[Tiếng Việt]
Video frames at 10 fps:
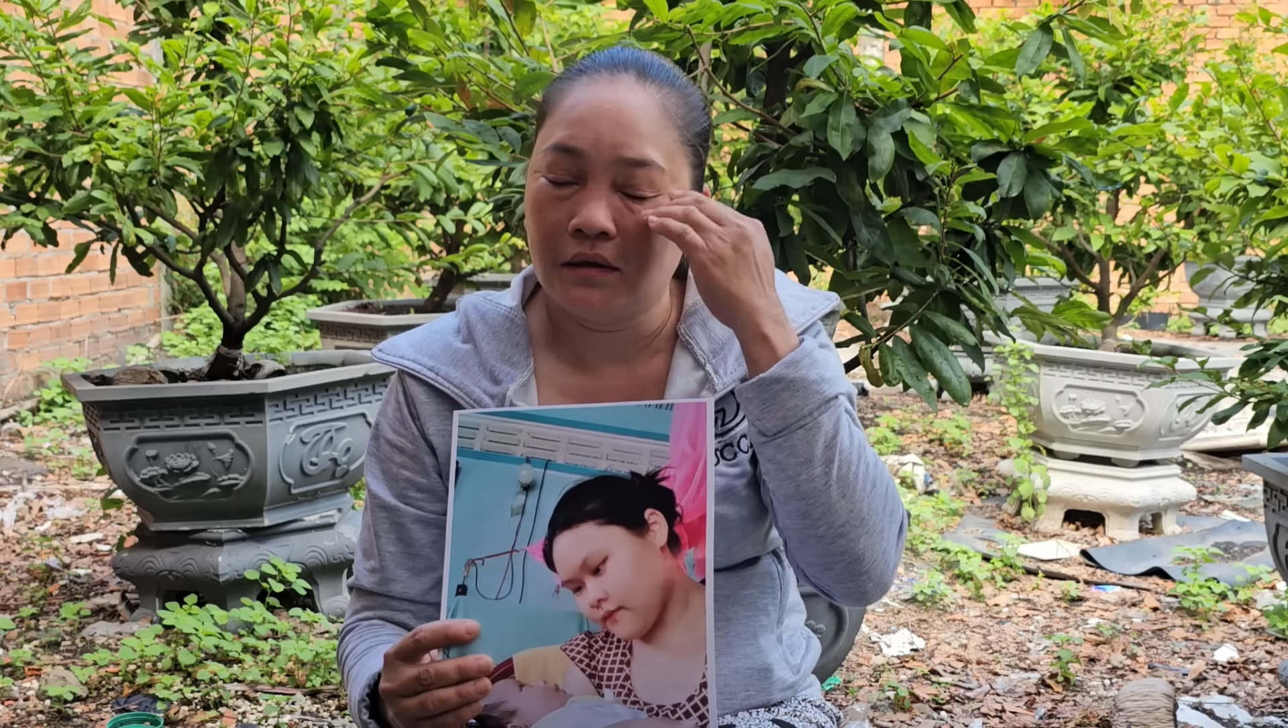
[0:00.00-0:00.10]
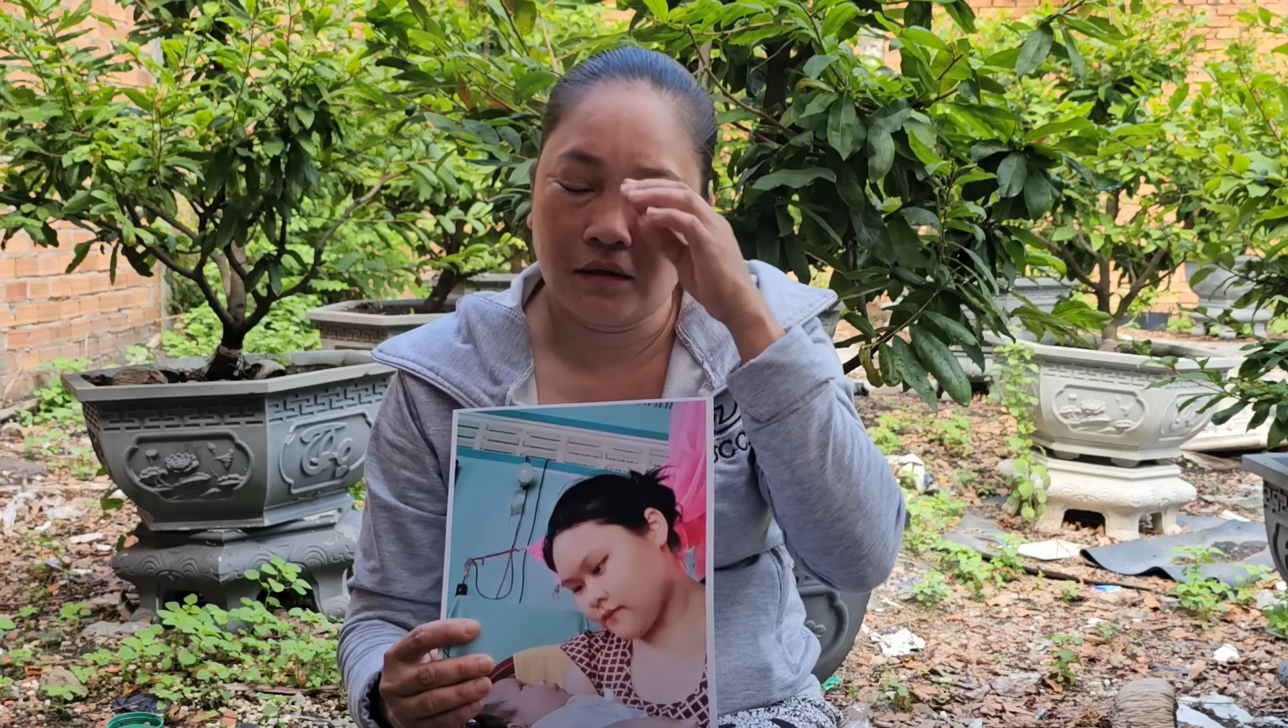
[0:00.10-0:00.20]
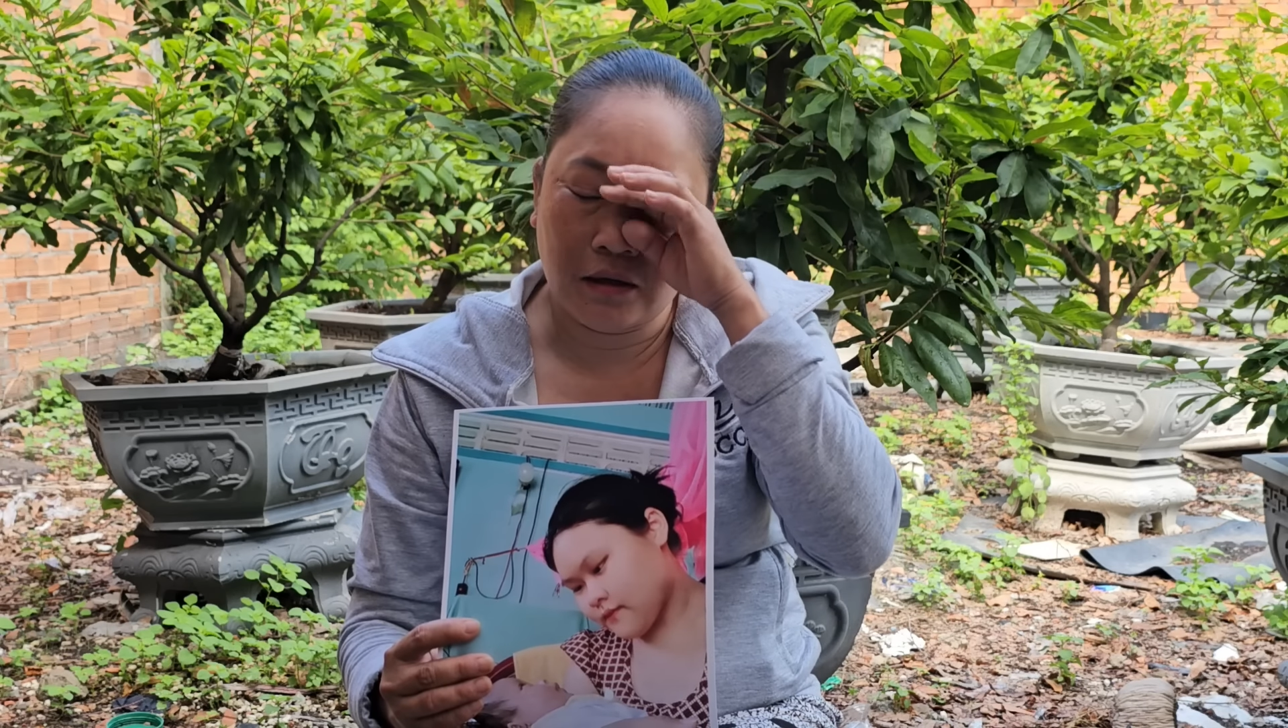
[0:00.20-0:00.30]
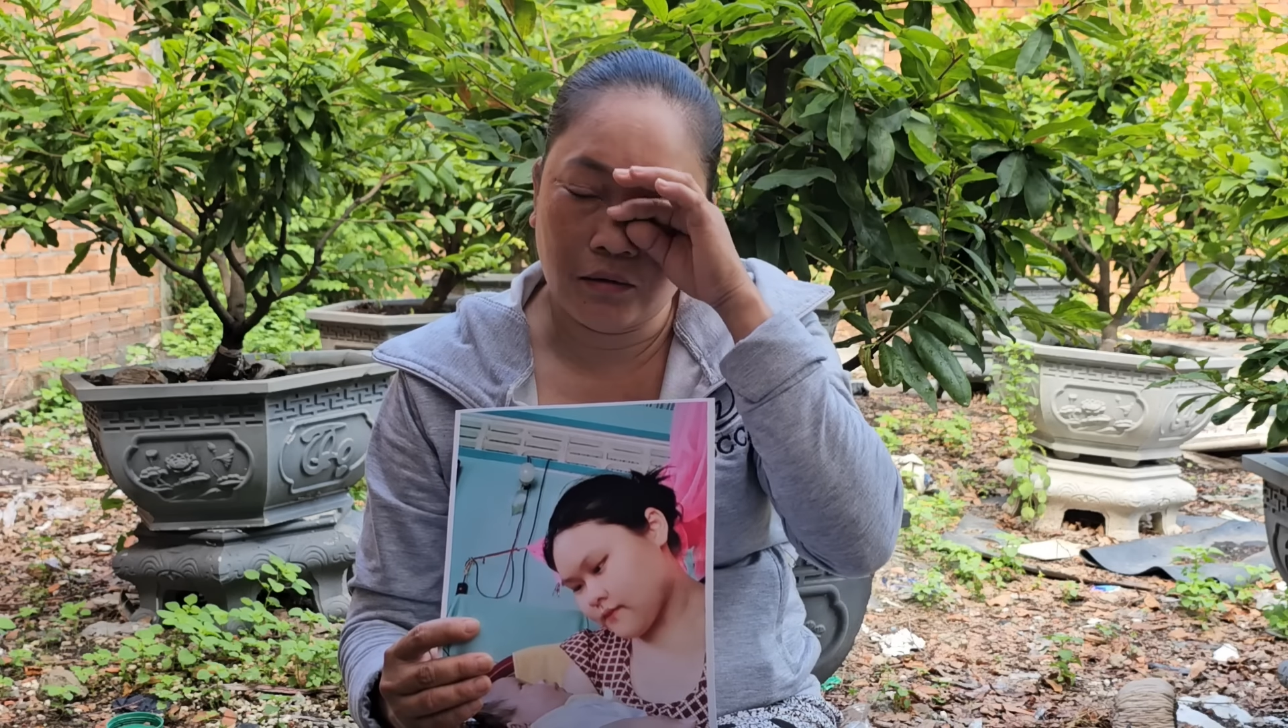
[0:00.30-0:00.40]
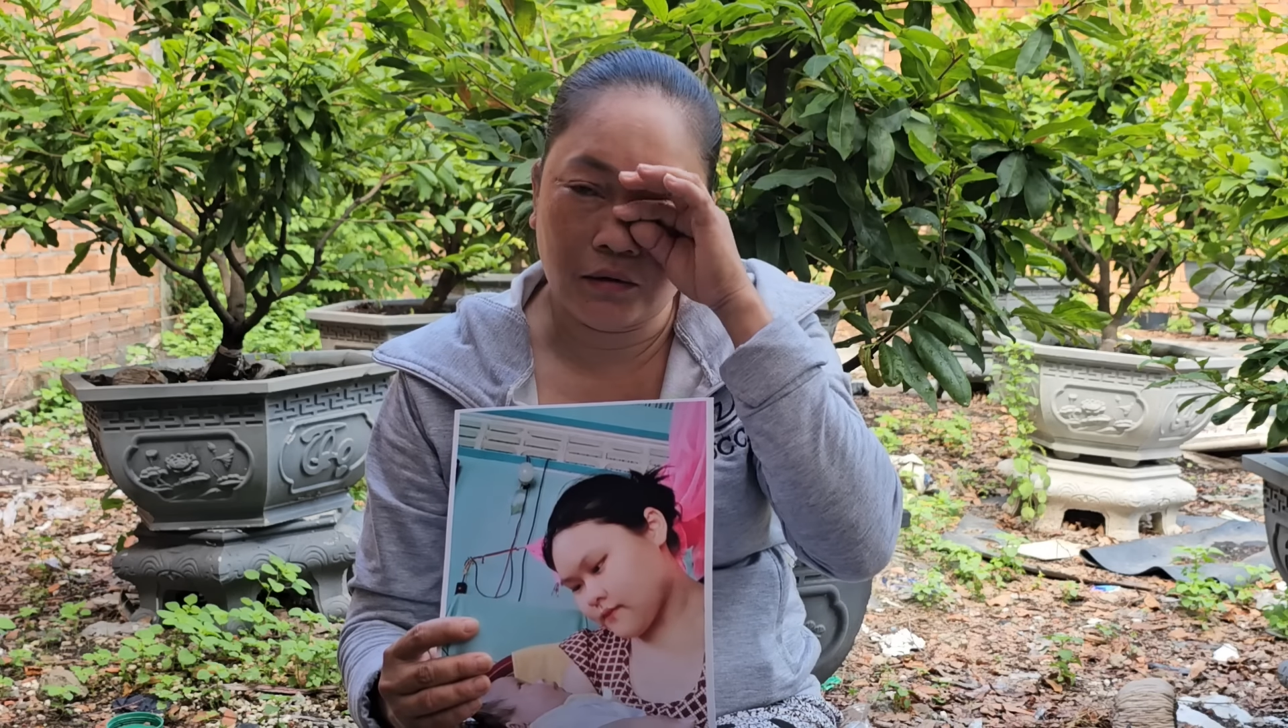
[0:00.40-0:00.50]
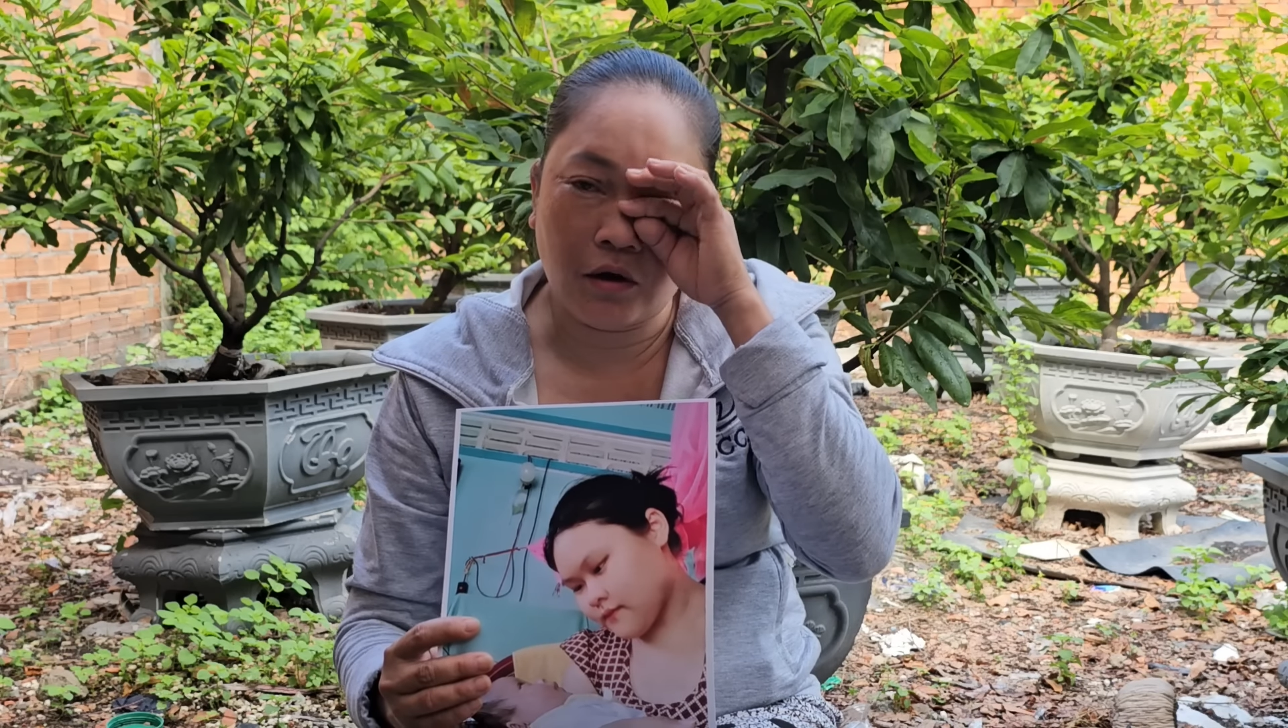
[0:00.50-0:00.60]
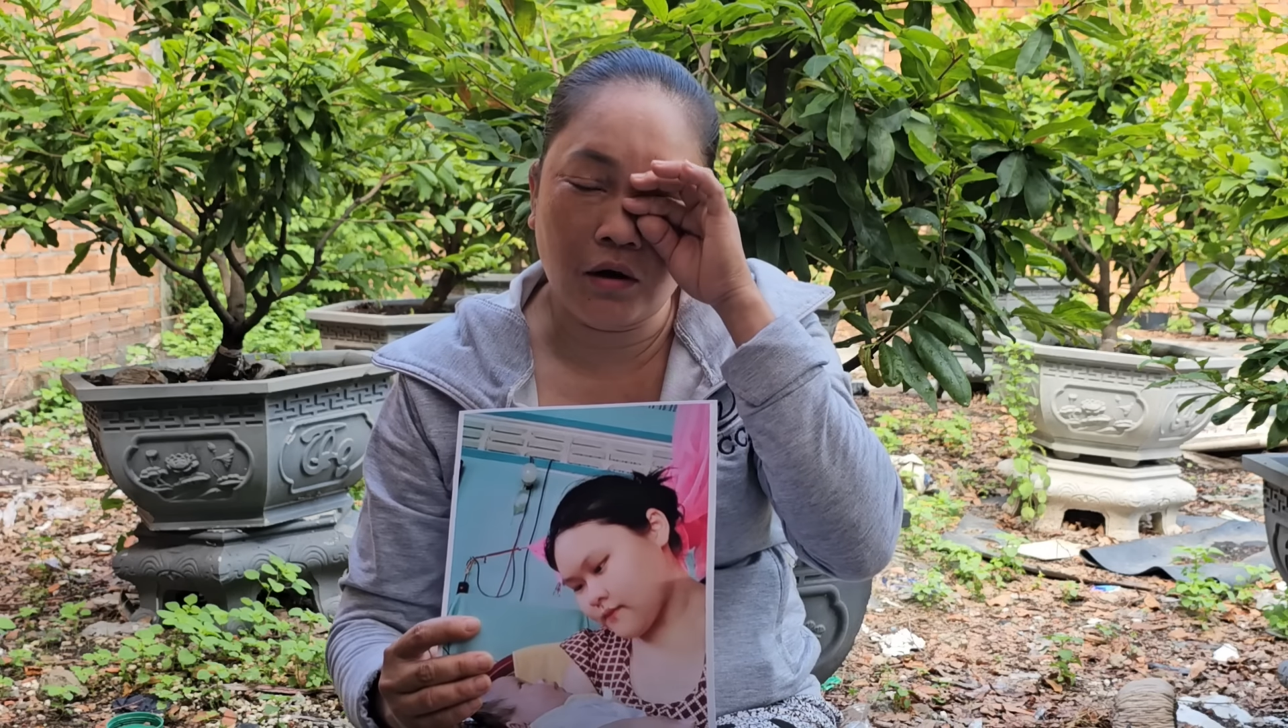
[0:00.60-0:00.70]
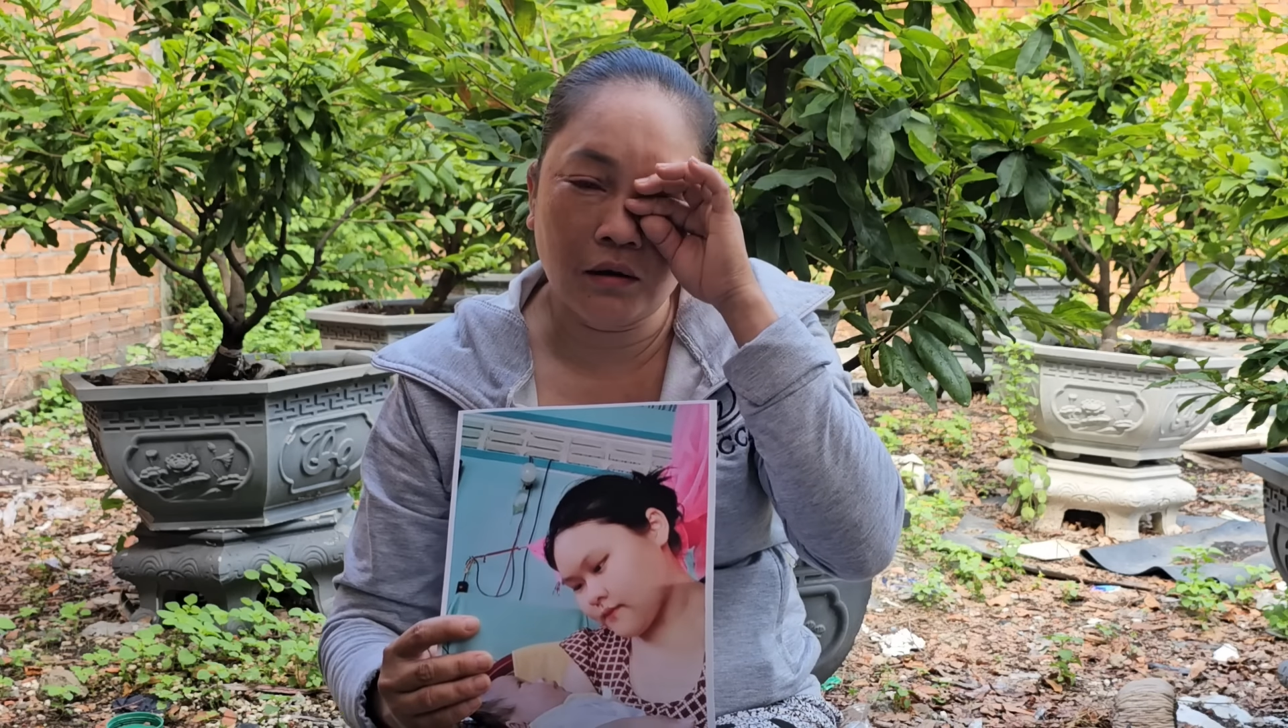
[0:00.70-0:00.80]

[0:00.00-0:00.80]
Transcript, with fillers: lâu rồi có